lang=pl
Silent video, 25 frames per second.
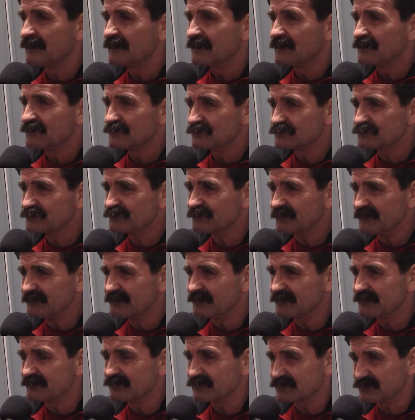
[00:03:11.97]
już wiemy,
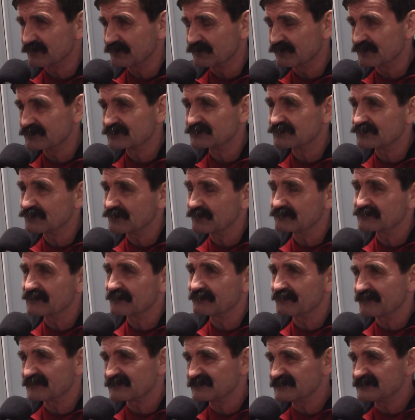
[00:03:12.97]
bo to boksują te
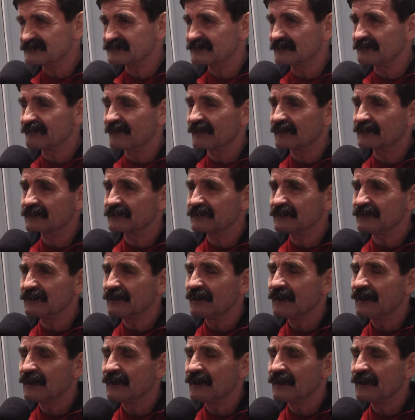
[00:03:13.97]
parzyste wagi,